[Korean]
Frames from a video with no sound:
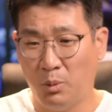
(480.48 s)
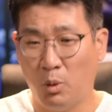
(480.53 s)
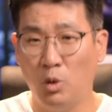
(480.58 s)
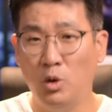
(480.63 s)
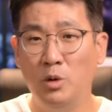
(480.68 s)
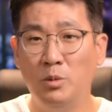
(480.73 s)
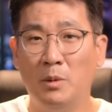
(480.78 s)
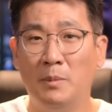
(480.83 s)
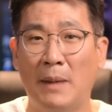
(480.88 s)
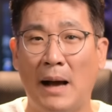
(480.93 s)

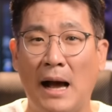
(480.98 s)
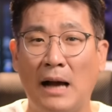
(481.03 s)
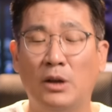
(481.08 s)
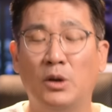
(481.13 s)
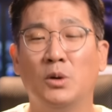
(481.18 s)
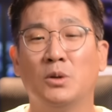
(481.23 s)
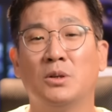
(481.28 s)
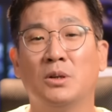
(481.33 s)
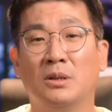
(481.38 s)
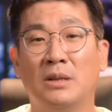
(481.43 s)
볼륨을 막
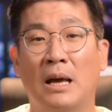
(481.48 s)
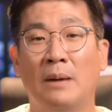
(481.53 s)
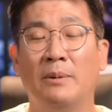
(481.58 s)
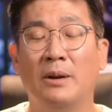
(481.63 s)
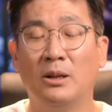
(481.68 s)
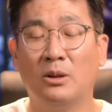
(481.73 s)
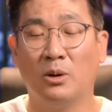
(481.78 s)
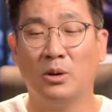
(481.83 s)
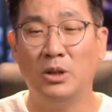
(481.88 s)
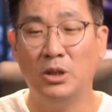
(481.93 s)
키워서
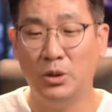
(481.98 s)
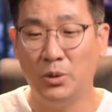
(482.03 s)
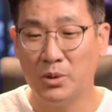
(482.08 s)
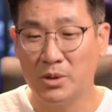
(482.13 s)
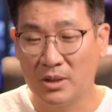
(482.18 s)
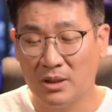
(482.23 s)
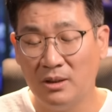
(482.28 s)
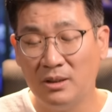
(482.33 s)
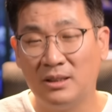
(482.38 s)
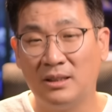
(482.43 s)
레벨을 더
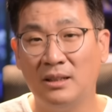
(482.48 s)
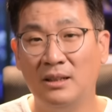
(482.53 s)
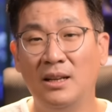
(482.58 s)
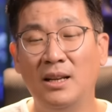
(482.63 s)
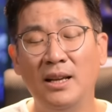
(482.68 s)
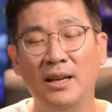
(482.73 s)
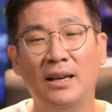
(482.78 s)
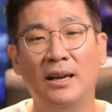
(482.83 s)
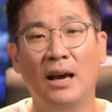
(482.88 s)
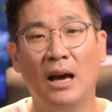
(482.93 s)
키워서 그걸
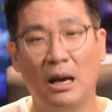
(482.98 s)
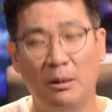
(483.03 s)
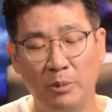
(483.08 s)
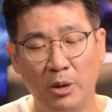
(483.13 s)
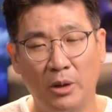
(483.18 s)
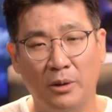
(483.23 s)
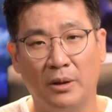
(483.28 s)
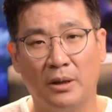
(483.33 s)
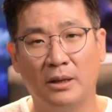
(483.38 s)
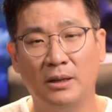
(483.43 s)
들리게
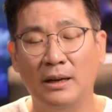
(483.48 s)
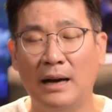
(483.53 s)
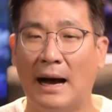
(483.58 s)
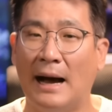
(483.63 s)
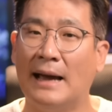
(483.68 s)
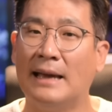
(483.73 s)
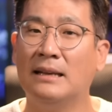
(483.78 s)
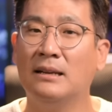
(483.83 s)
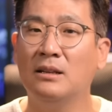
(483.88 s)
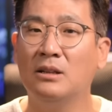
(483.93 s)
하면 그
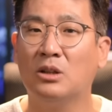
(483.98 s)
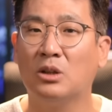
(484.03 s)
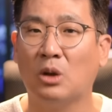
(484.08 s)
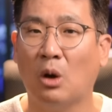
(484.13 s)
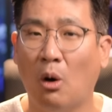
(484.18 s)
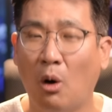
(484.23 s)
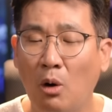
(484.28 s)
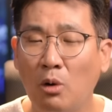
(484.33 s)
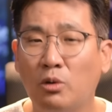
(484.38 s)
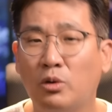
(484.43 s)
아이는
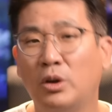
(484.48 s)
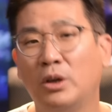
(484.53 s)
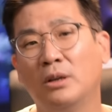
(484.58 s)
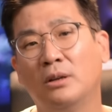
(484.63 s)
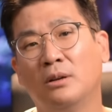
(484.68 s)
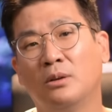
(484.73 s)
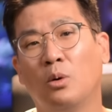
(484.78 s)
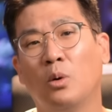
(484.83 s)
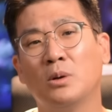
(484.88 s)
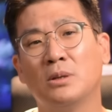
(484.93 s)
더
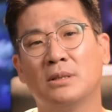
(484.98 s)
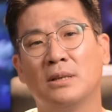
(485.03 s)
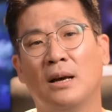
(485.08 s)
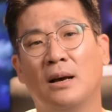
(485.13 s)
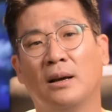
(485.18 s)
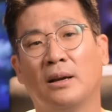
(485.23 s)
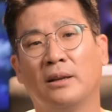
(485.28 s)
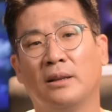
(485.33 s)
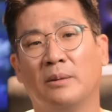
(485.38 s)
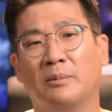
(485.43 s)
귀를
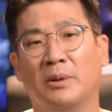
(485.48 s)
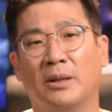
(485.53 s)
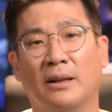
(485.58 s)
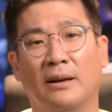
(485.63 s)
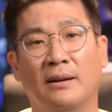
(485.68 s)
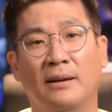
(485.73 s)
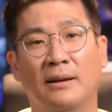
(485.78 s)
혹사하게 됩니다.